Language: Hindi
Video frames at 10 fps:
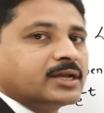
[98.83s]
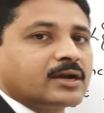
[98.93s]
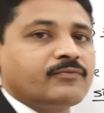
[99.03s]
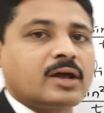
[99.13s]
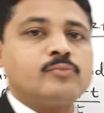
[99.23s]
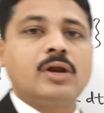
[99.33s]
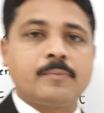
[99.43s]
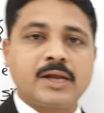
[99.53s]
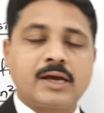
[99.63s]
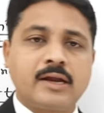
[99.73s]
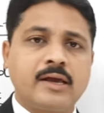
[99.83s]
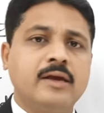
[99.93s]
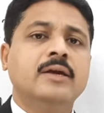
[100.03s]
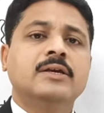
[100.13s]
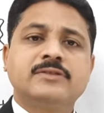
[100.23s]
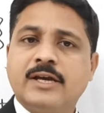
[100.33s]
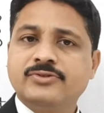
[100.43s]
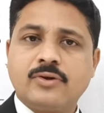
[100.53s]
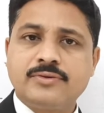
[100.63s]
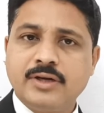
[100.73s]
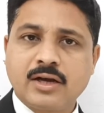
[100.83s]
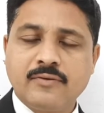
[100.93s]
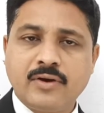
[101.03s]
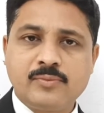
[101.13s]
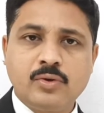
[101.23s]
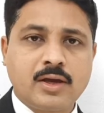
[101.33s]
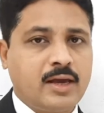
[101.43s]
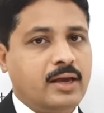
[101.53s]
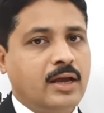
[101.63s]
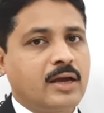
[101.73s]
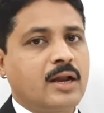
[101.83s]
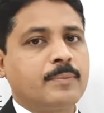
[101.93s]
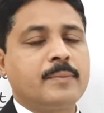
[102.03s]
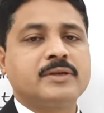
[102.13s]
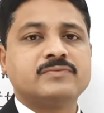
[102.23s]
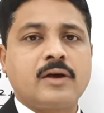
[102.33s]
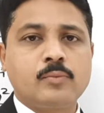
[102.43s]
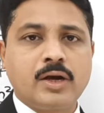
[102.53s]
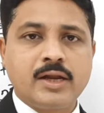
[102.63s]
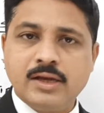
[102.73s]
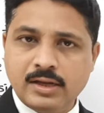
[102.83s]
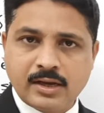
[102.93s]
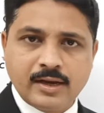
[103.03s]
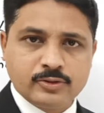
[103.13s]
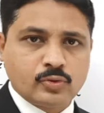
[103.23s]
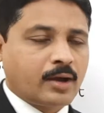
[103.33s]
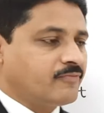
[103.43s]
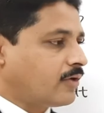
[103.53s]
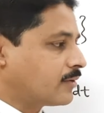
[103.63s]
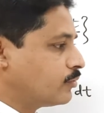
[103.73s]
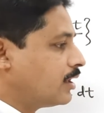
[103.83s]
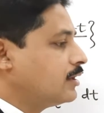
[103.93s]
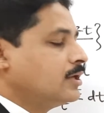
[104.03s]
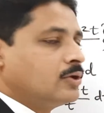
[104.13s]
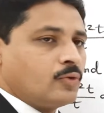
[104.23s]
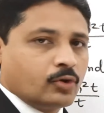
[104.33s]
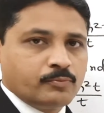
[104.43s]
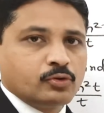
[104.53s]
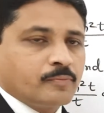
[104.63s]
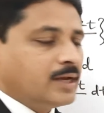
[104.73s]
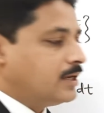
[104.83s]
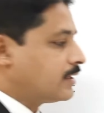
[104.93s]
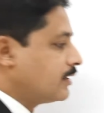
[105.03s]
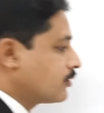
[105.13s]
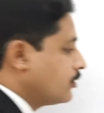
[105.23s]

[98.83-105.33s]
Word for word: थीटा का फार्मूला अप्लाई करेंगे साइंस स्क्योर थीटा का फार्मूला क्या है अगर आपके पास फार्मूला नहीं लिखा है तो आप फार्मूला नोटबुक में लिख के